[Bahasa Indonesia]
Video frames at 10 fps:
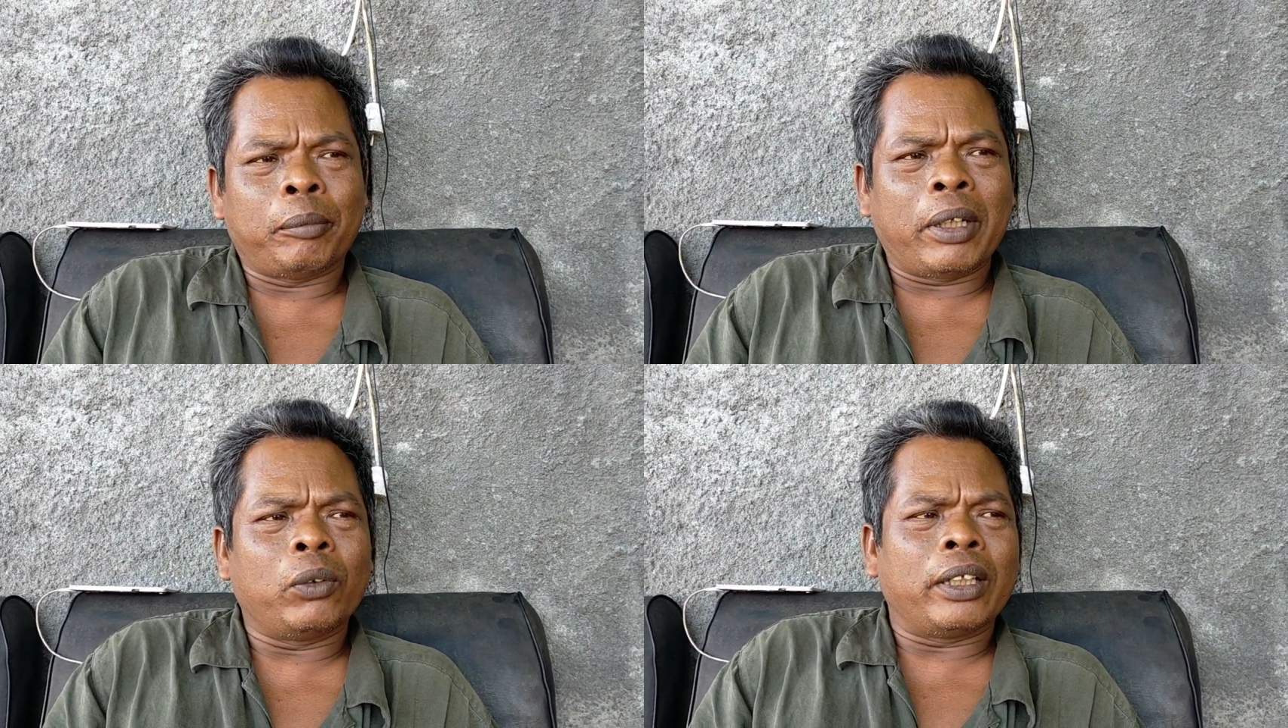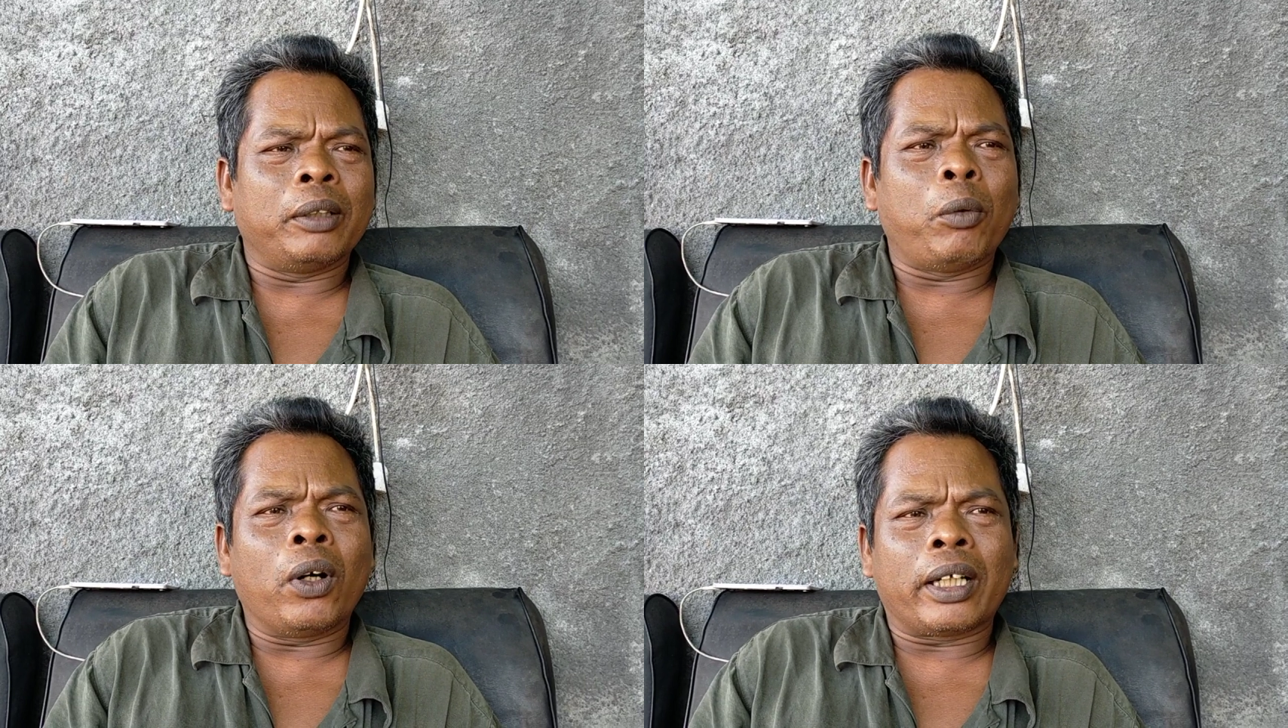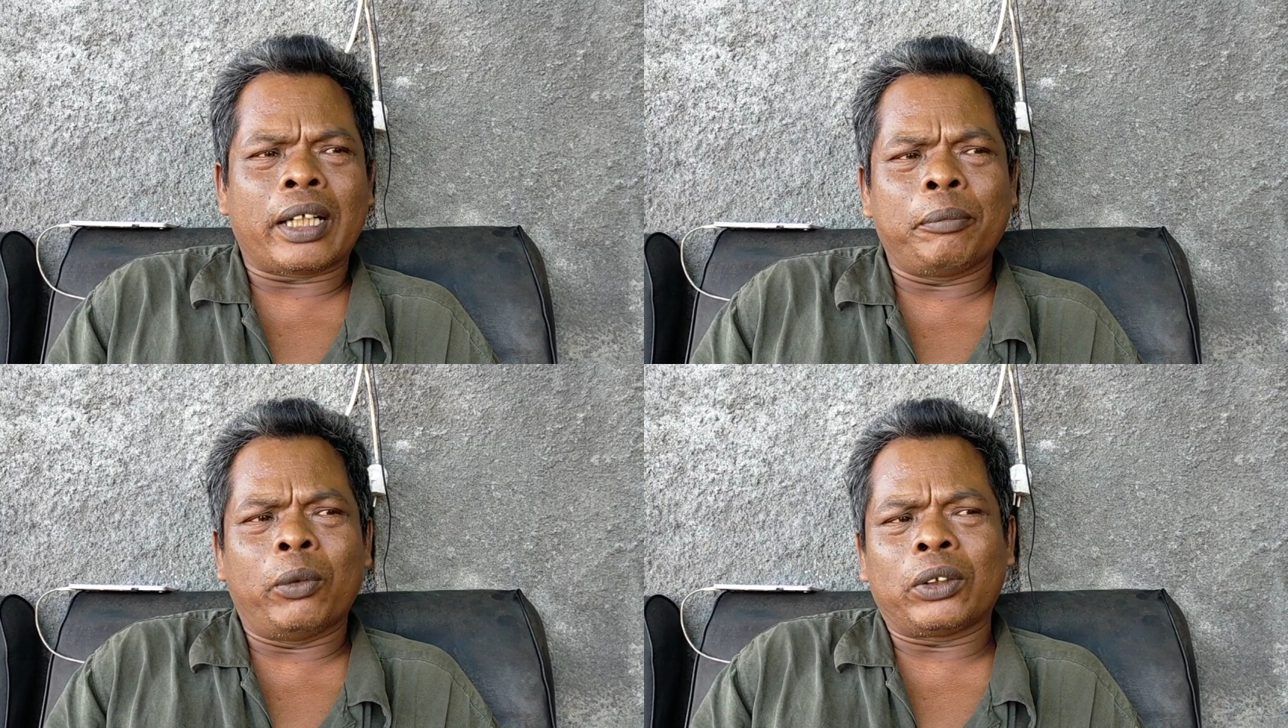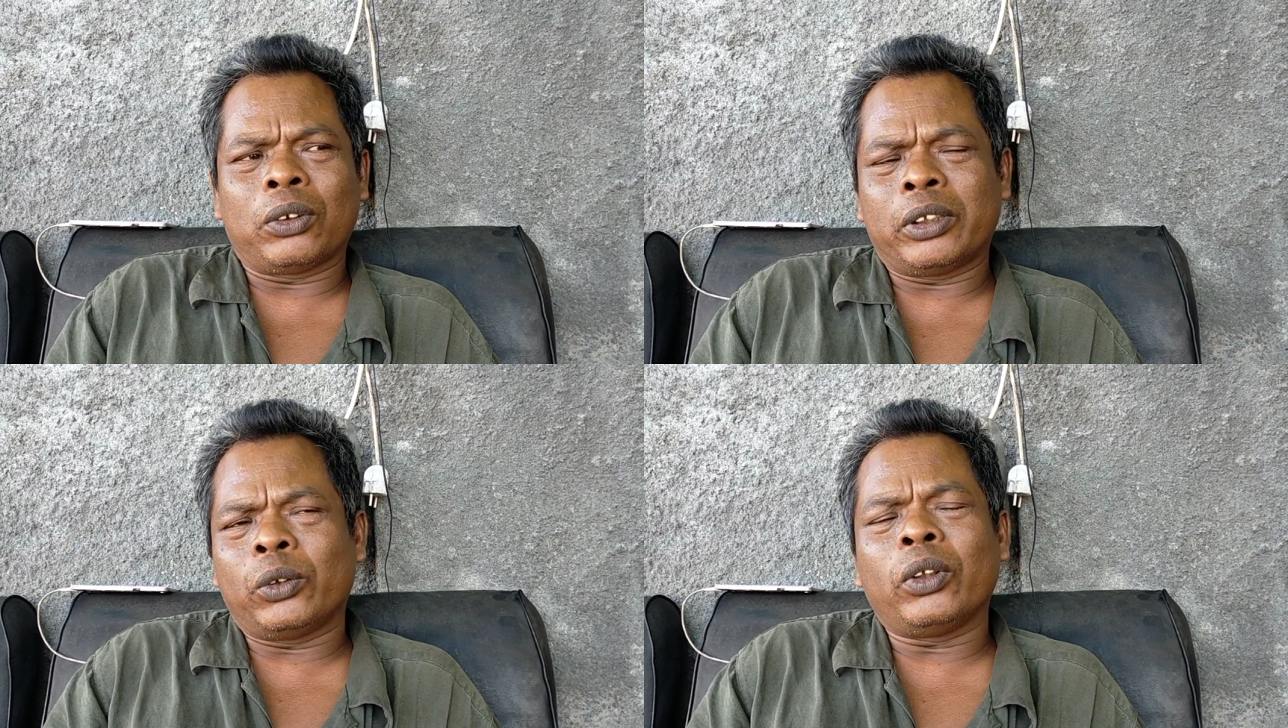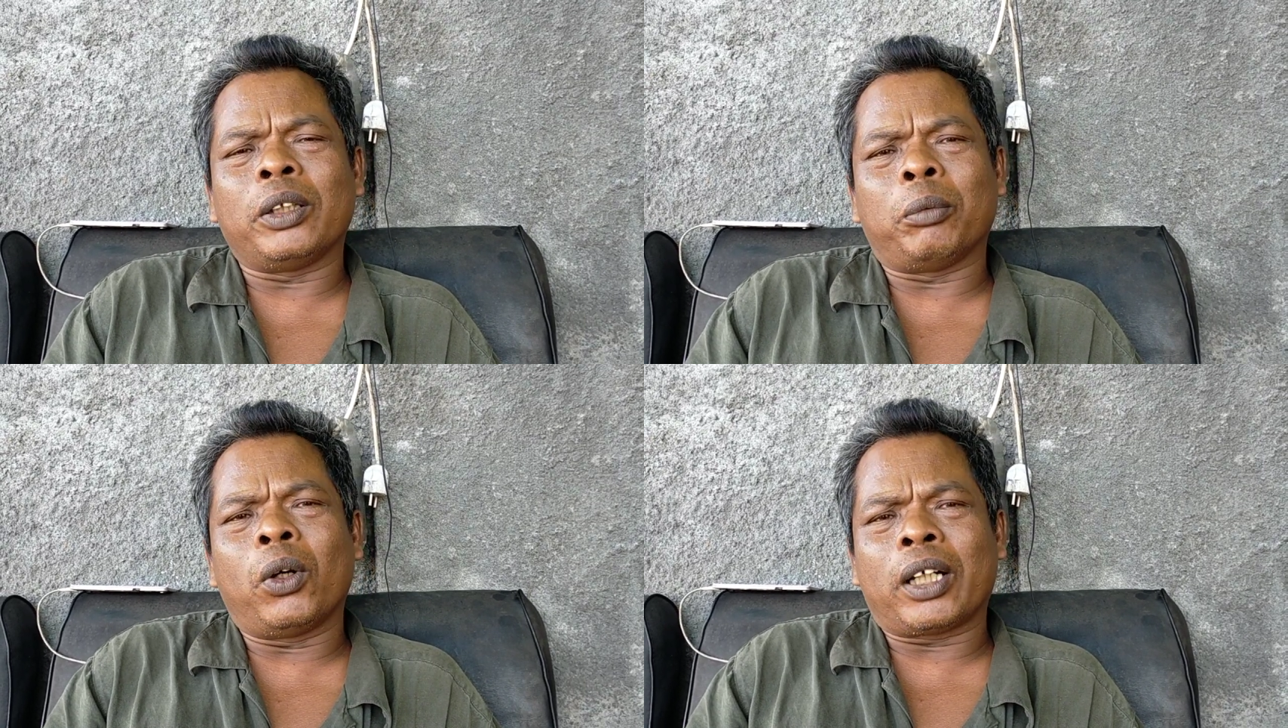Memang udah dibongkar, kami waktu itu udah
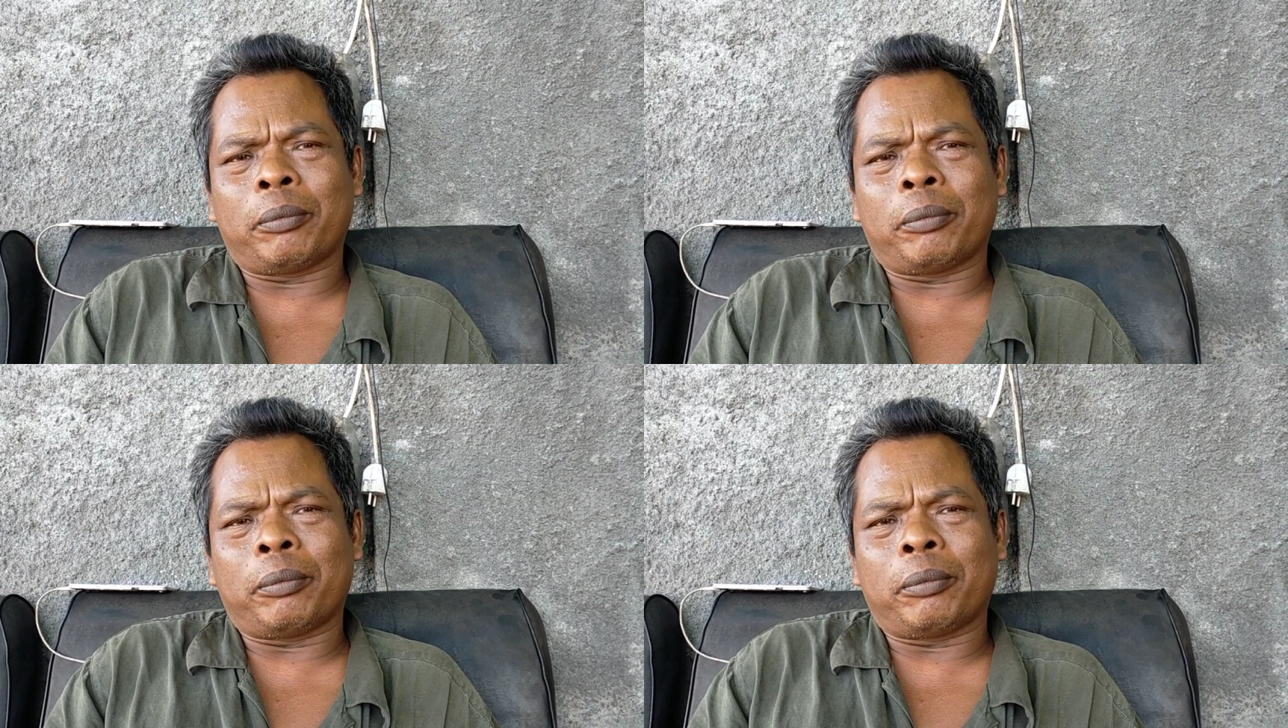dibongkar